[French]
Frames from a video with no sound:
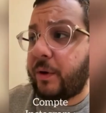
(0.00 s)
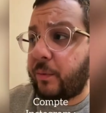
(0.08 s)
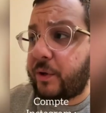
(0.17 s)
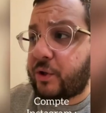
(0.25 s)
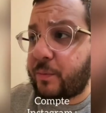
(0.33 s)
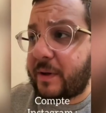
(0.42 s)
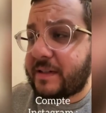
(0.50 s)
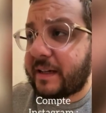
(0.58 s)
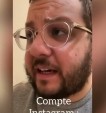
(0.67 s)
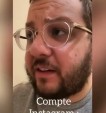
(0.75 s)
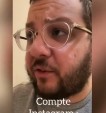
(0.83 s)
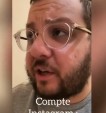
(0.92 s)
oui, tu m'as dit
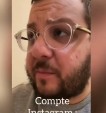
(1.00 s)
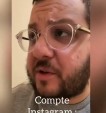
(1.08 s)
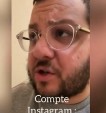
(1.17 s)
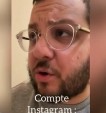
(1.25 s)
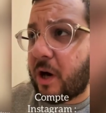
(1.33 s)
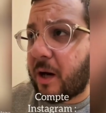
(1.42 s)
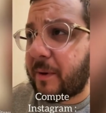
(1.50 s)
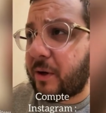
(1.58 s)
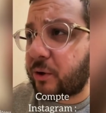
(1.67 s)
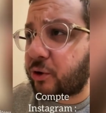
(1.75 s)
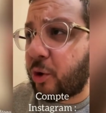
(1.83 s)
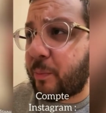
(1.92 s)
qu'elle vend les Mishloach
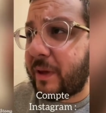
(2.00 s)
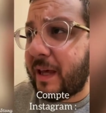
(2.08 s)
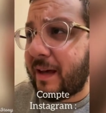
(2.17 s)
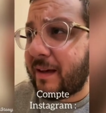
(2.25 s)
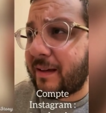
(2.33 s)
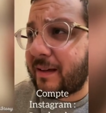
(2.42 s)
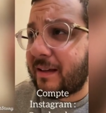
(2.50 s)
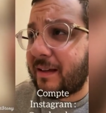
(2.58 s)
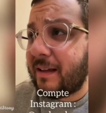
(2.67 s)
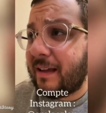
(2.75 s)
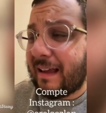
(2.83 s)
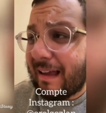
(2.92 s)
Combien
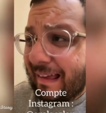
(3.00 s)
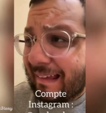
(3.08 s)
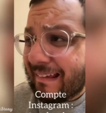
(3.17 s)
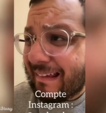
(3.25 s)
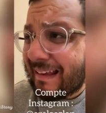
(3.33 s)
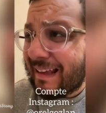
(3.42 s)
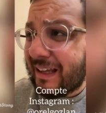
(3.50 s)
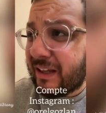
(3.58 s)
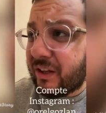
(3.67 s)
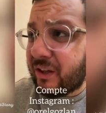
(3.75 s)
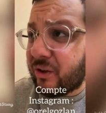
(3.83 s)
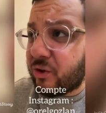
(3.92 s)
Hein
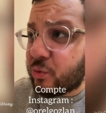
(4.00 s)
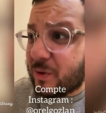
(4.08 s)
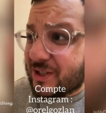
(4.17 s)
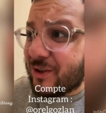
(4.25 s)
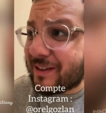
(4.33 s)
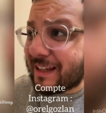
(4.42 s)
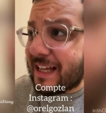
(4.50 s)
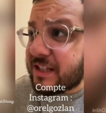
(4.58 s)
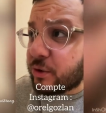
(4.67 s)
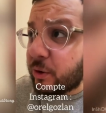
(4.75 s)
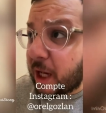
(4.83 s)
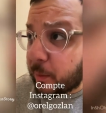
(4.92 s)
75
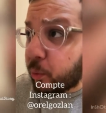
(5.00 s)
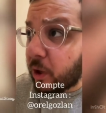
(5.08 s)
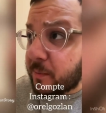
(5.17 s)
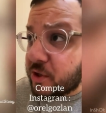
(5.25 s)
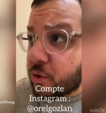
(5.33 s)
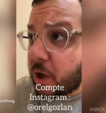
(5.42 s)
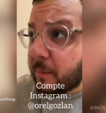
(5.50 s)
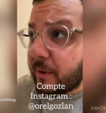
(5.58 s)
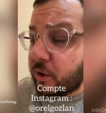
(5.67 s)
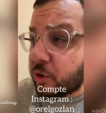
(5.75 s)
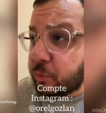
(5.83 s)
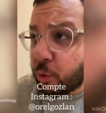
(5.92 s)
dollars pour un Michelot
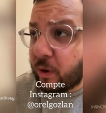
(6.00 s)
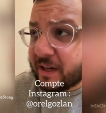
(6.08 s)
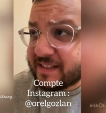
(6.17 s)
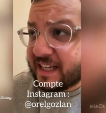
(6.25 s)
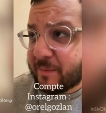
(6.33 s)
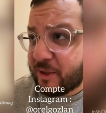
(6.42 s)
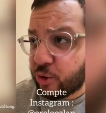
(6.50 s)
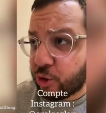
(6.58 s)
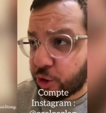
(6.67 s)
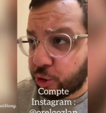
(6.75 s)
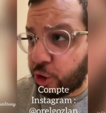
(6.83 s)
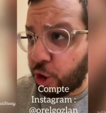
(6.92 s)
Manot. Pourquoi Qu'est-ce qu'elle met dedans
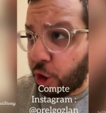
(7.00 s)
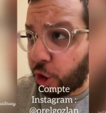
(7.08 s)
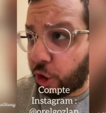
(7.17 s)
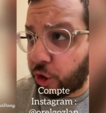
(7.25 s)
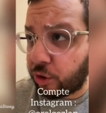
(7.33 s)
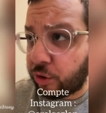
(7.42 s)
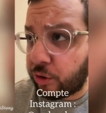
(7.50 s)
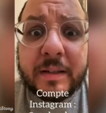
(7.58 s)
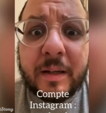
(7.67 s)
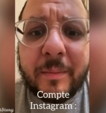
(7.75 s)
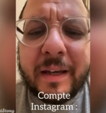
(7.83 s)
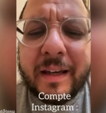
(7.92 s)
De l'or Elle
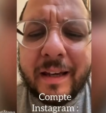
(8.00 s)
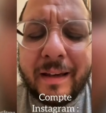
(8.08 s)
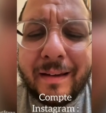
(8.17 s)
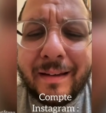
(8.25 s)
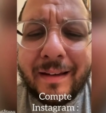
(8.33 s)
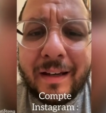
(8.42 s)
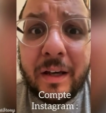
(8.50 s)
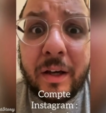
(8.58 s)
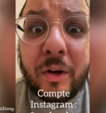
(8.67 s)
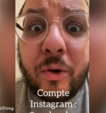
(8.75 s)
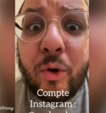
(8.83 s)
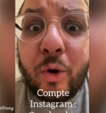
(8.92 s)
m'a écrit
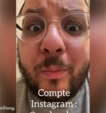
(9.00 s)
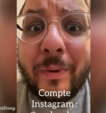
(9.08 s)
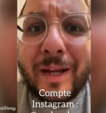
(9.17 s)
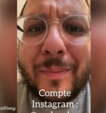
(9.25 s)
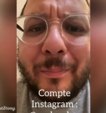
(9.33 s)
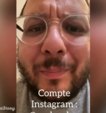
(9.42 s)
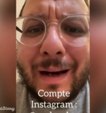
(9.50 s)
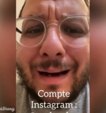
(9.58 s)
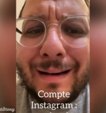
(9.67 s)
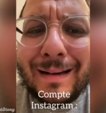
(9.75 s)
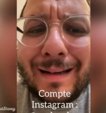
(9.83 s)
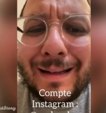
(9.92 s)
N'oublie
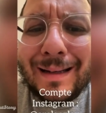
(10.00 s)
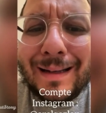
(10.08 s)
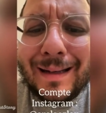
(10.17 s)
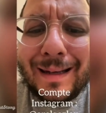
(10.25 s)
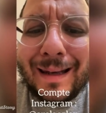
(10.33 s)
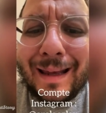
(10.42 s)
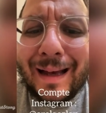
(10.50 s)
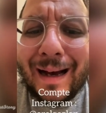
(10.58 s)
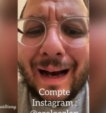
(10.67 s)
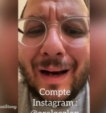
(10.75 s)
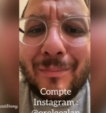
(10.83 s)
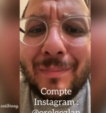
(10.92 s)
pas les
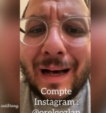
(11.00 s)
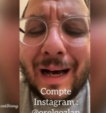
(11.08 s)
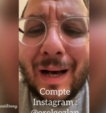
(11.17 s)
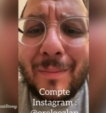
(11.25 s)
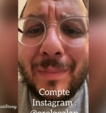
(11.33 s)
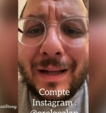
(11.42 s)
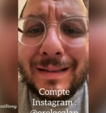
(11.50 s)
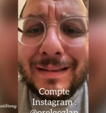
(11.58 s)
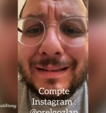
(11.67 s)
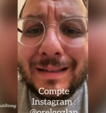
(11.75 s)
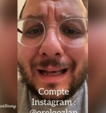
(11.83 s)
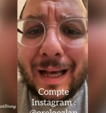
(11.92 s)
ham, hamen
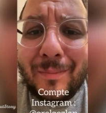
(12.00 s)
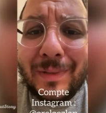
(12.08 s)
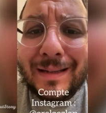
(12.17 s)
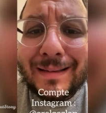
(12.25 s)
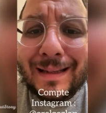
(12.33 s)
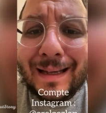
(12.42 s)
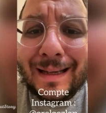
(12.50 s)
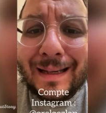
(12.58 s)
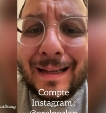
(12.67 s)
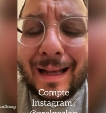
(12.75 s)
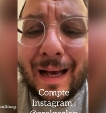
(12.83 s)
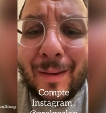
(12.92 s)
ham, taché,
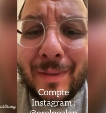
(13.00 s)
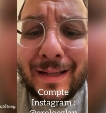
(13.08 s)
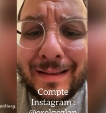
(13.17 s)
ham,